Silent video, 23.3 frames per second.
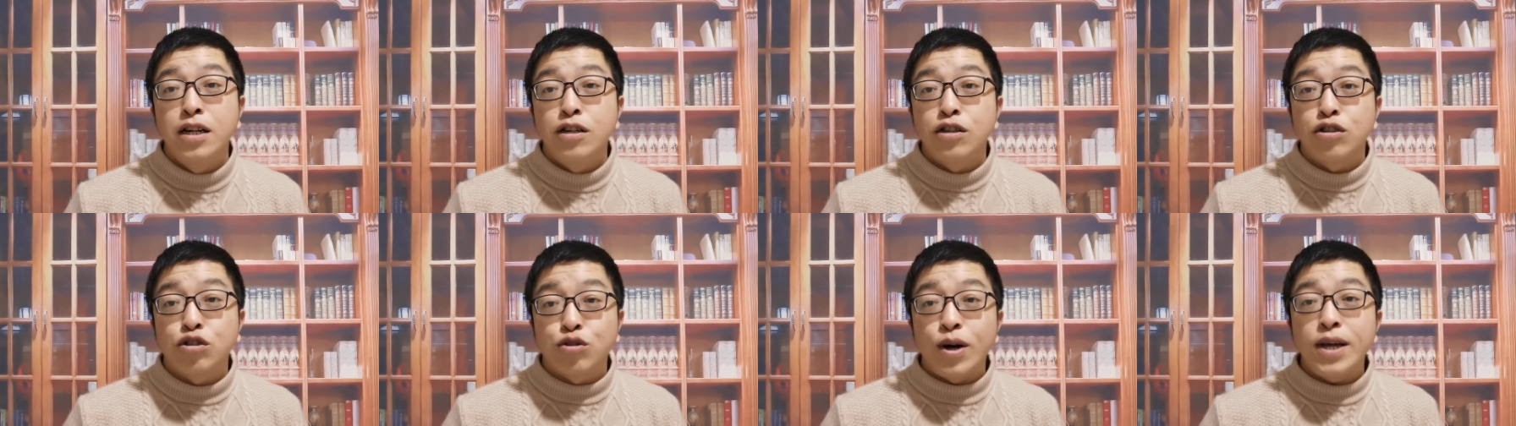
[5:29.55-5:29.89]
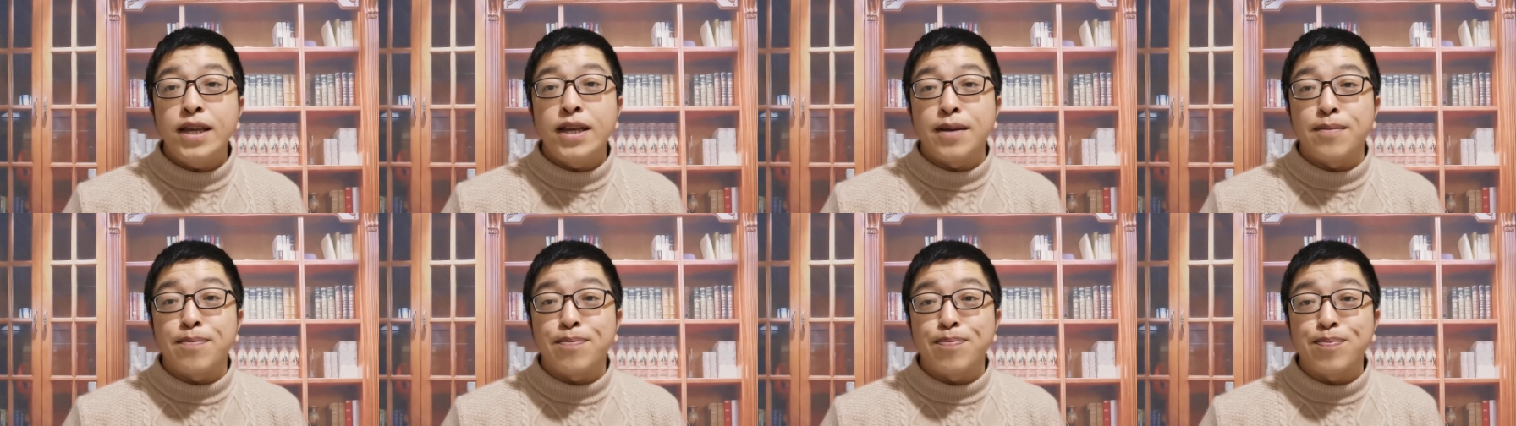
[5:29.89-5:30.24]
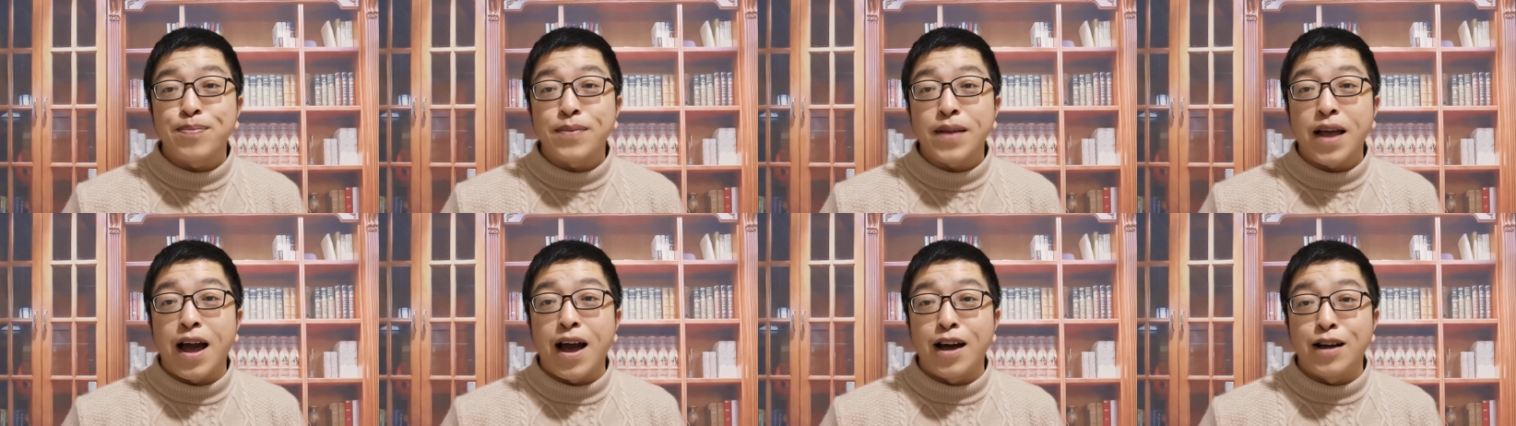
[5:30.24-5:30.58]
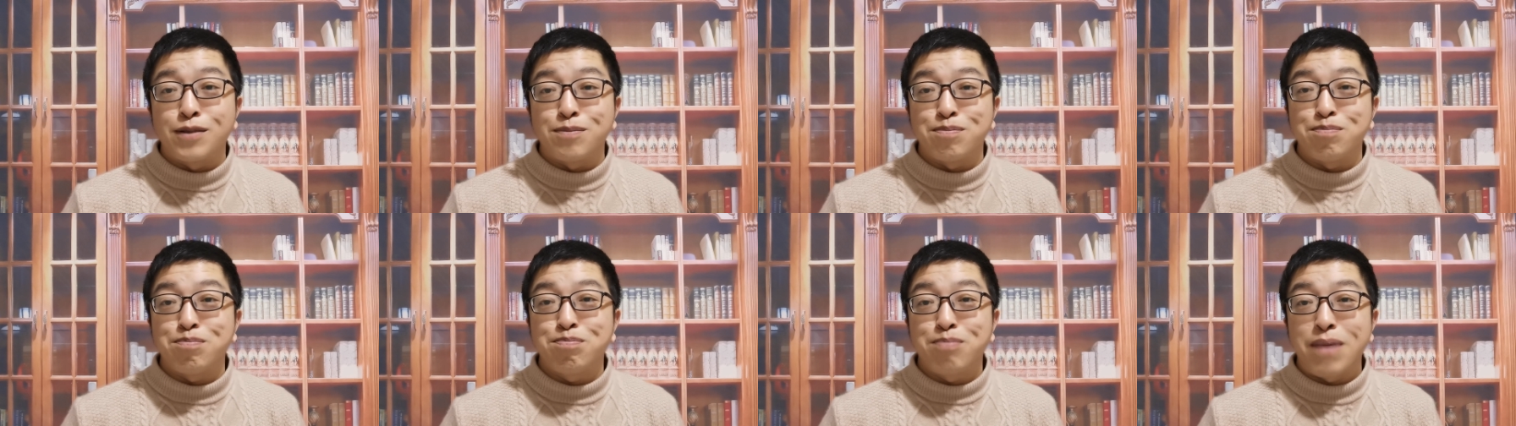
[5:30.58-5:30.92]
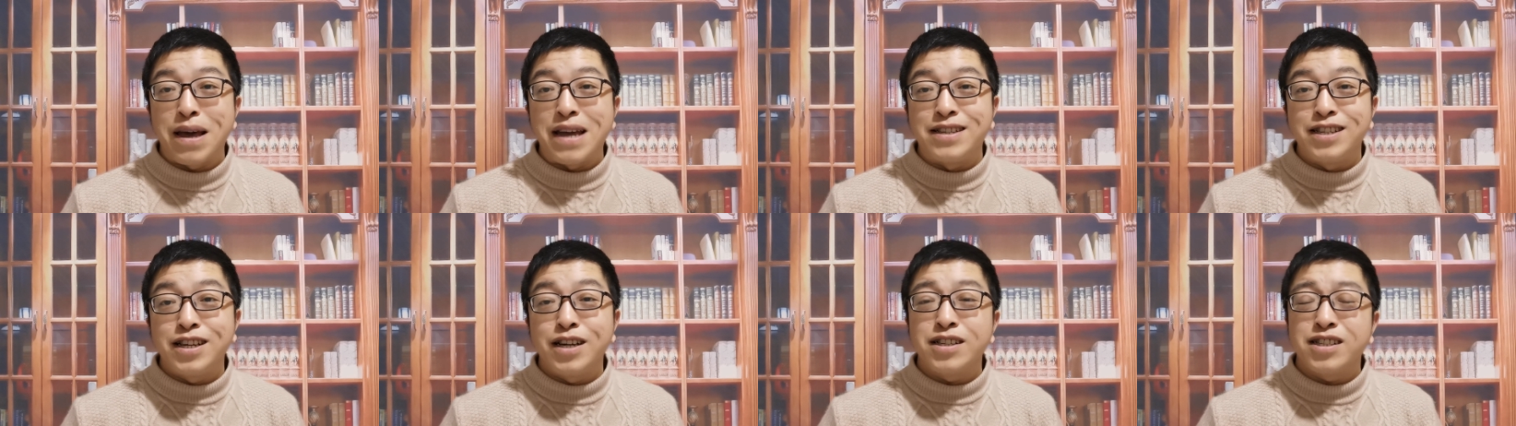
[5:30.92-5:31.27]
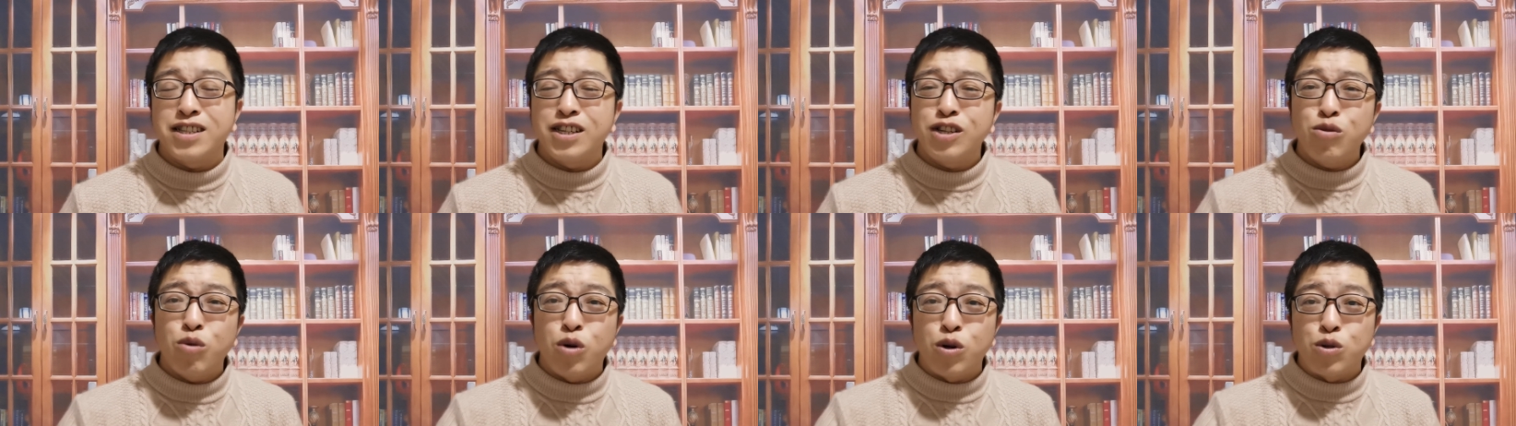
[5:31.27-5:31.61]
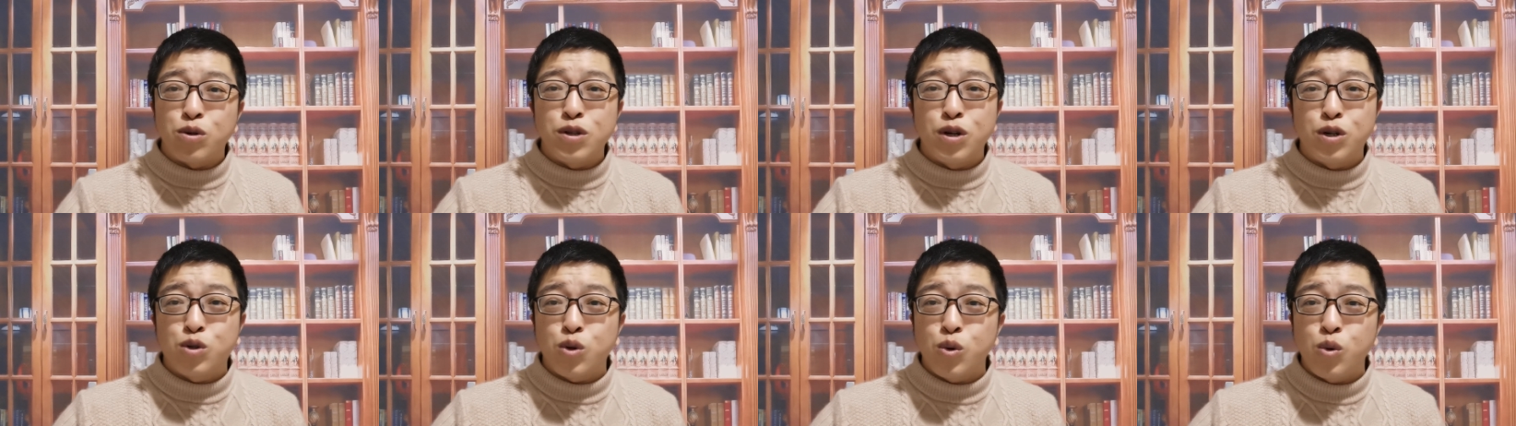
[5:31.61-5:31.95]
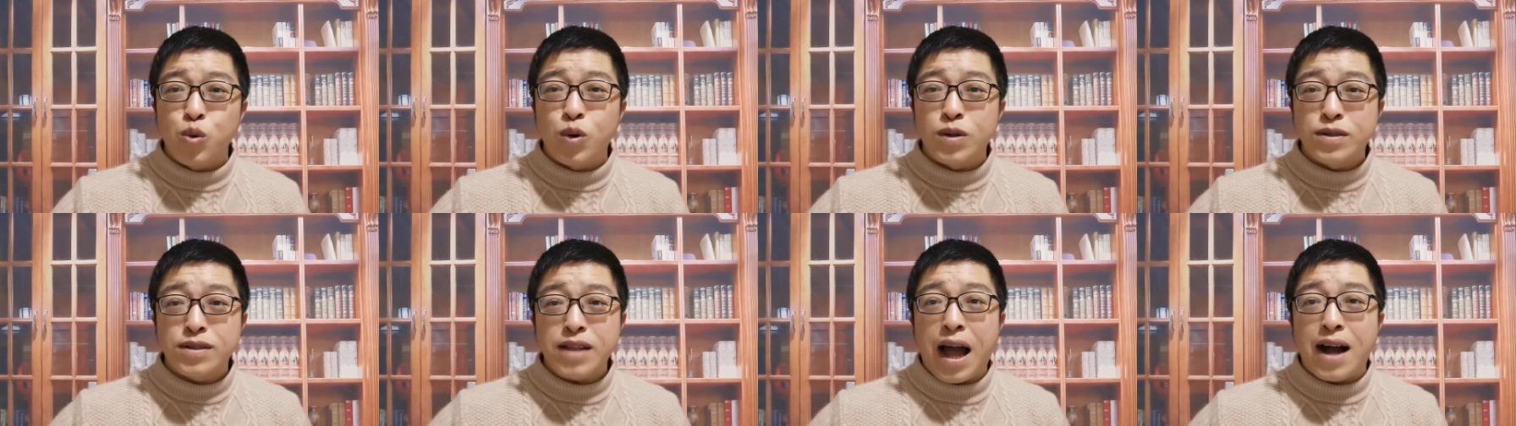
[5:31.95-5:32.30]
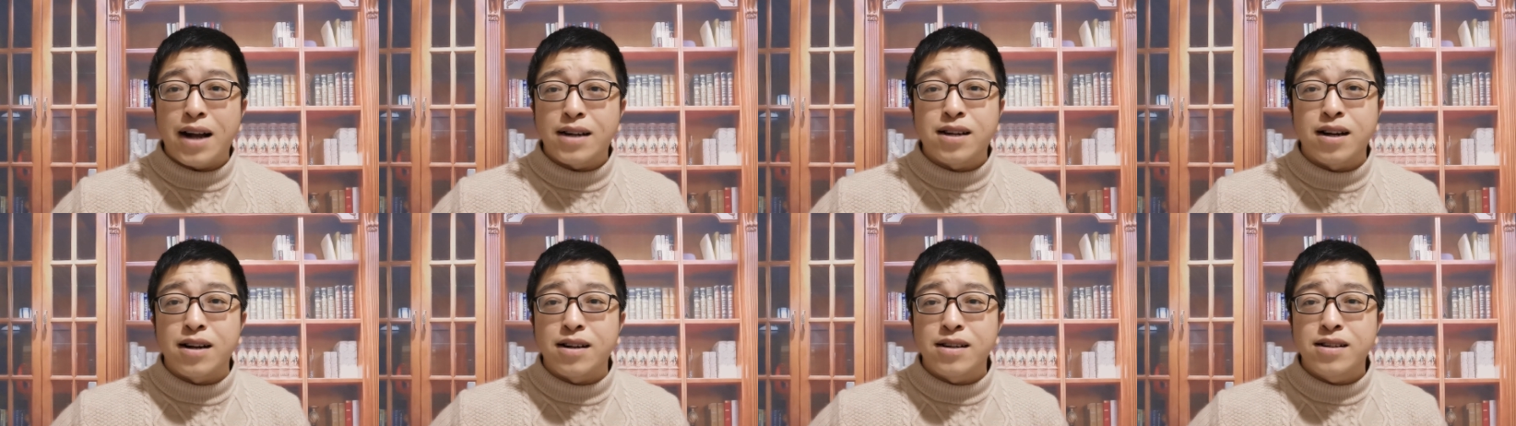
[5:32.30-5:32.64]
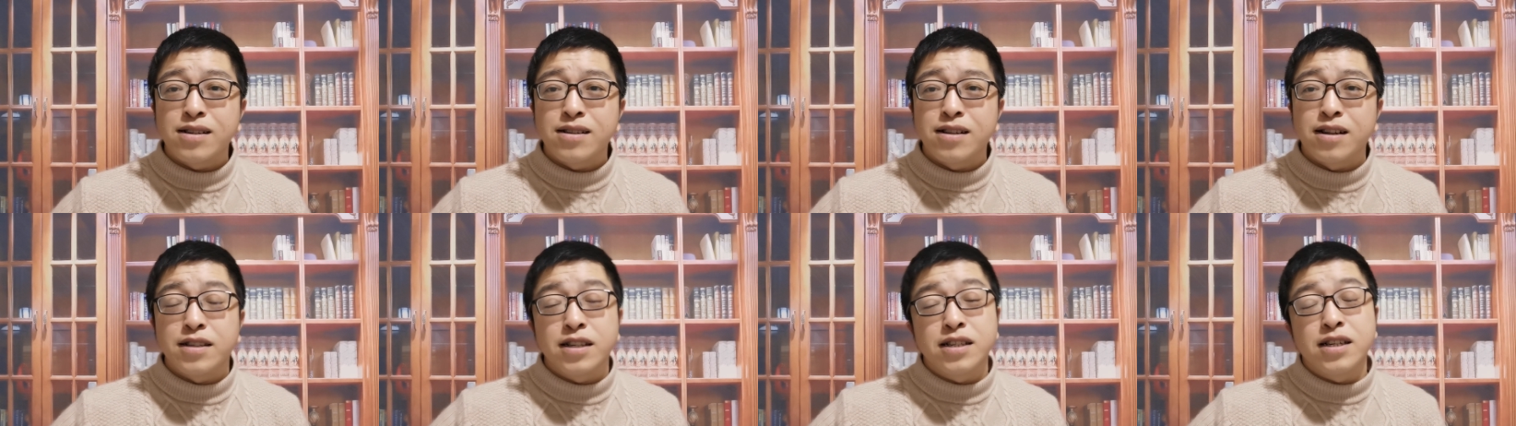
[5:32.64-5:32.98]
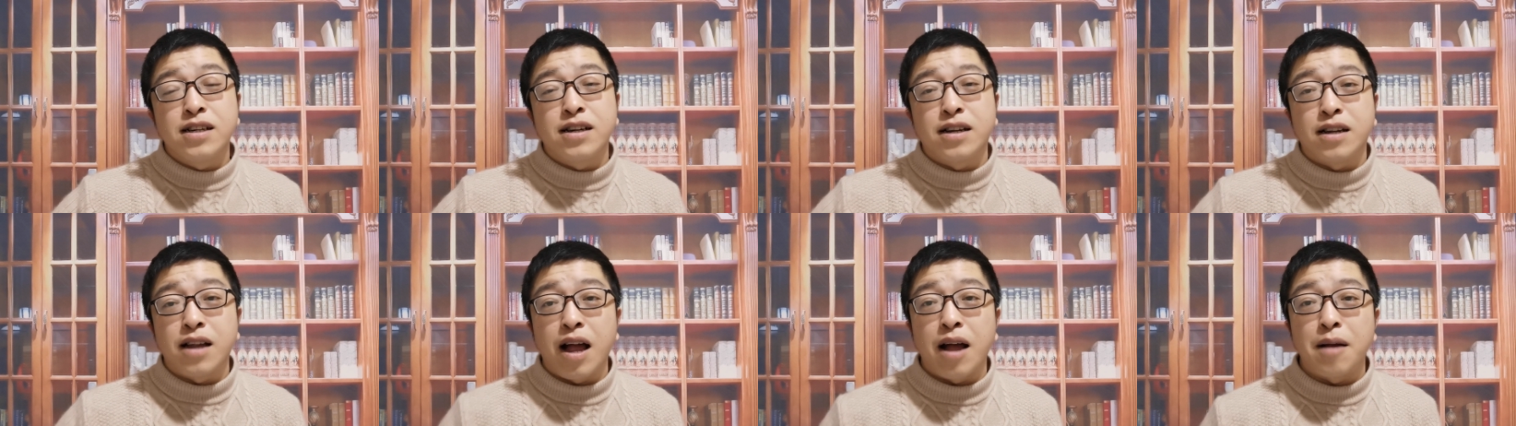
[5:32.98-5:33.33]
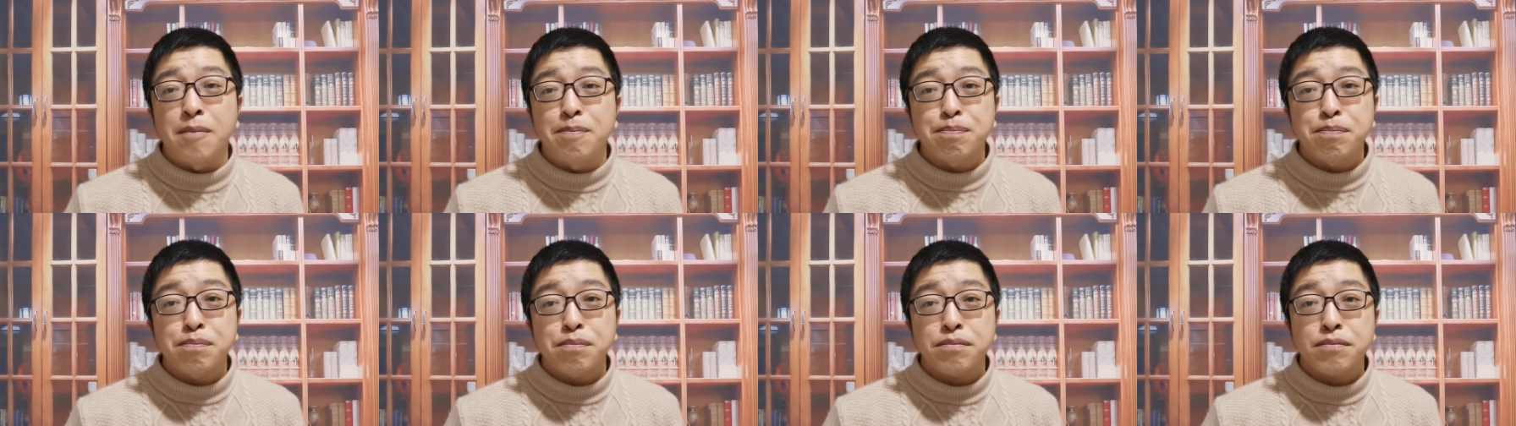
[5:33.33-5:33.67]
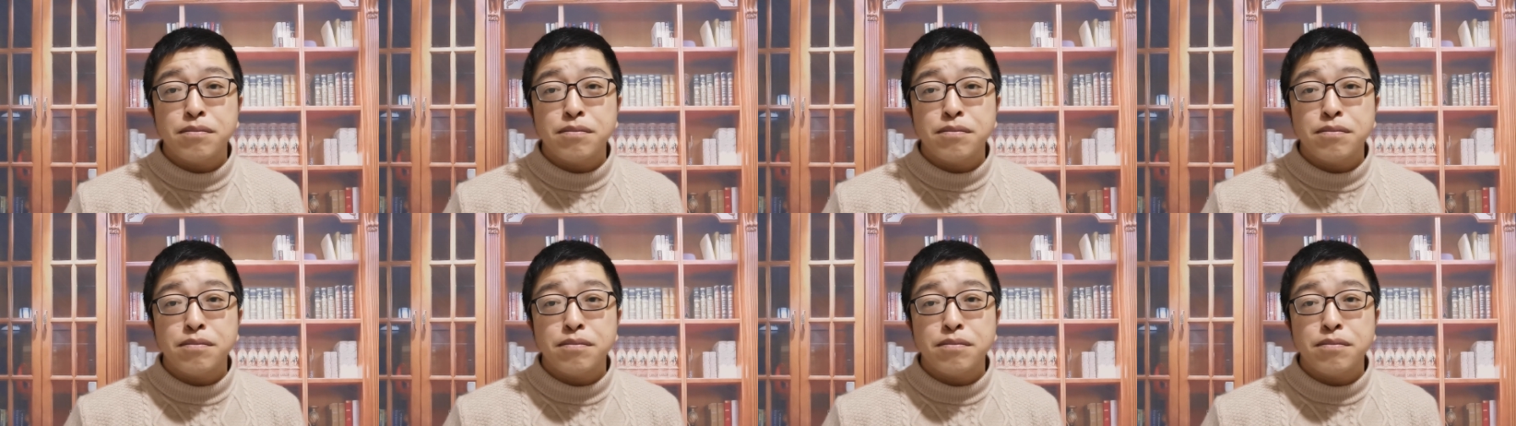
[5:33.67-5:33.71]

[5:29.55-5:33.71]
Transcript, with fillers: 所以啊、呃，北京其实我觉得中国大城市的这些人啊，